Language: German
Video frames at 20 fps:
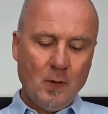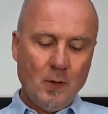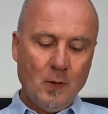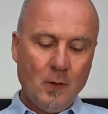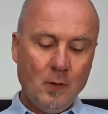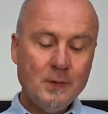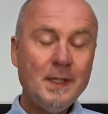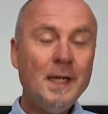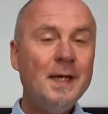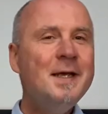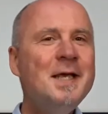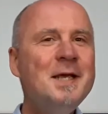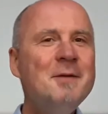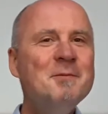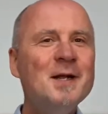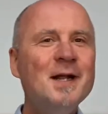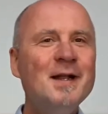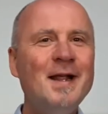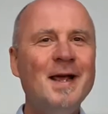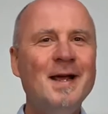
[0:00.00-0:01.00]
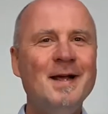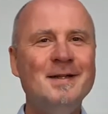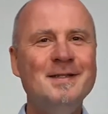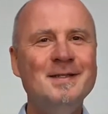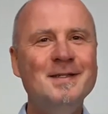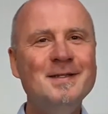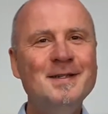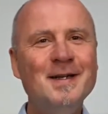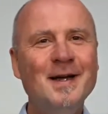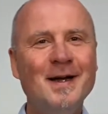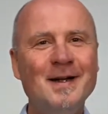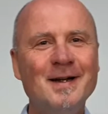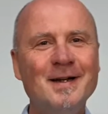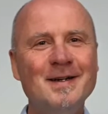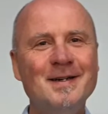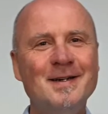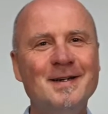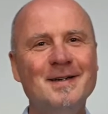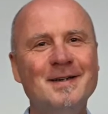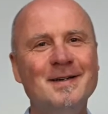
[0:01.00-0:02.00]
Und er gibt an
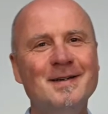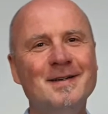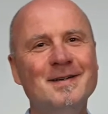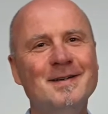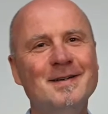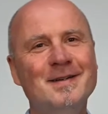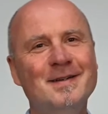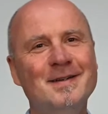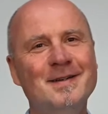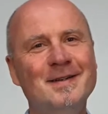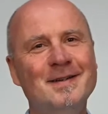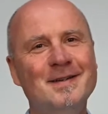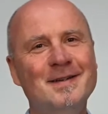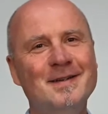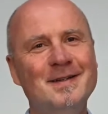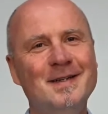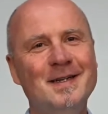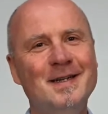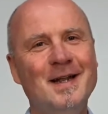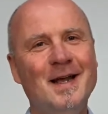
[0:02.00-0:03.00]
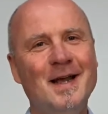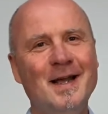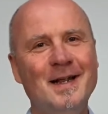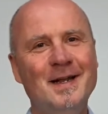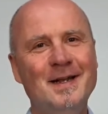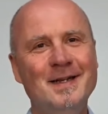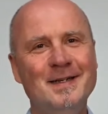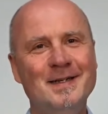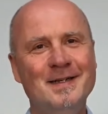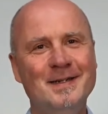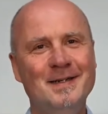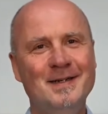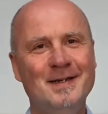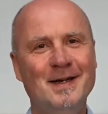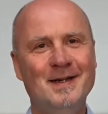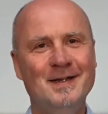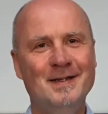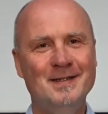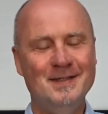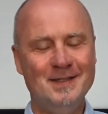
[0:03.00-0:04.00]
Erntedank den Heiligen
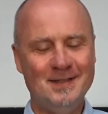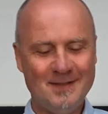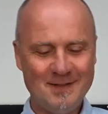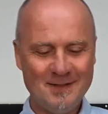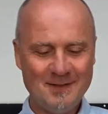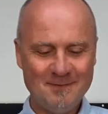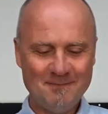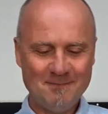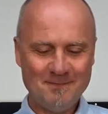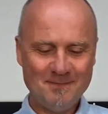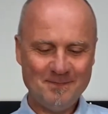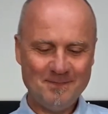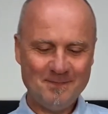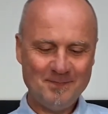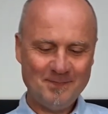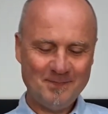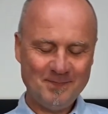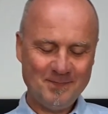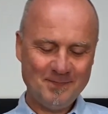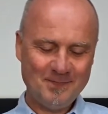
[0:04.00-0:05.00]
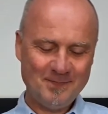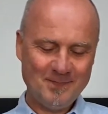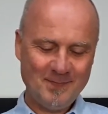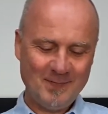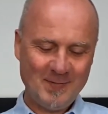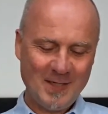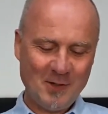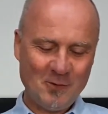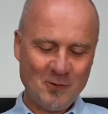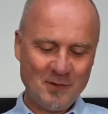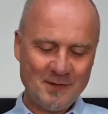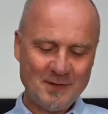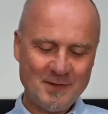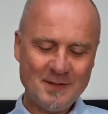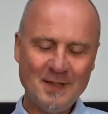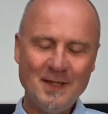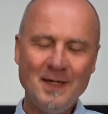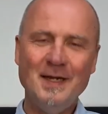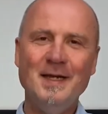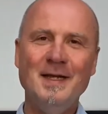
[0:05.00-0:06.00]
Geist. Gott
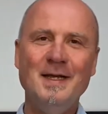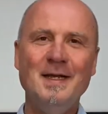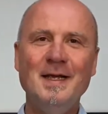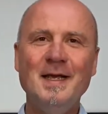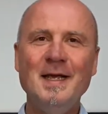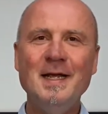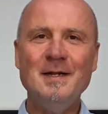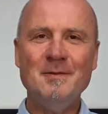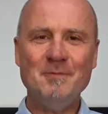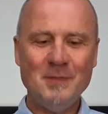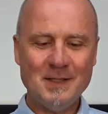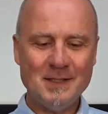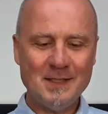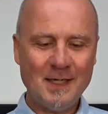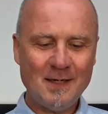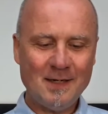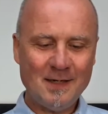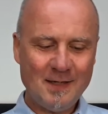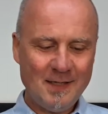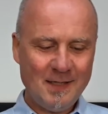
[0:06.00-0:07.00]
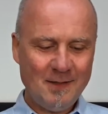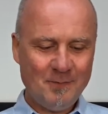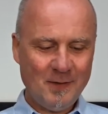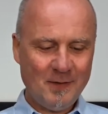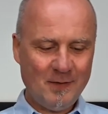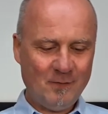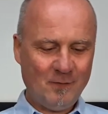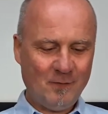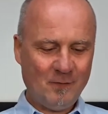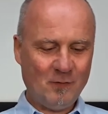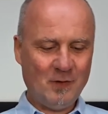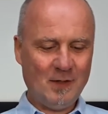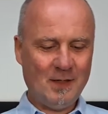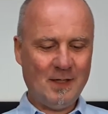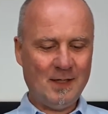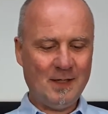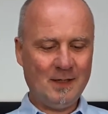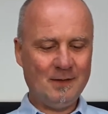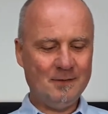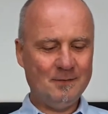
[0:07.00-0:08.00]
geht mit seiner Liebe in
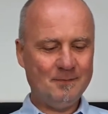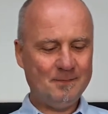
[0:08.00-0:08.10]
Vorlage.